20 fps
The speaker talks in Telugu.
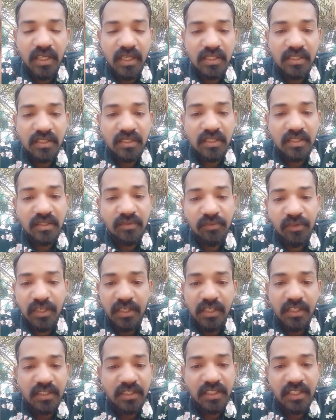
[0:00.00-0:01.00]
క్యాన్సిల్ చేసి
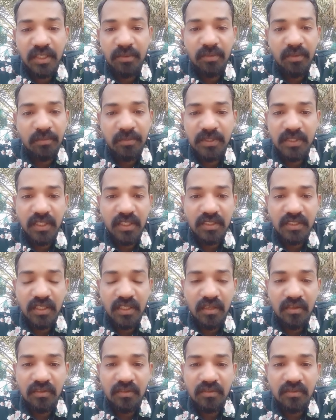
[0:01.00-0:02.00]
ఫింగర్ వేసి ఇంటికి
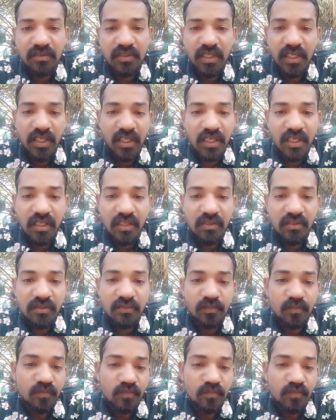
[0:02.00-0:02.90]
పంపించేస్తున్నారు అని అన్నారు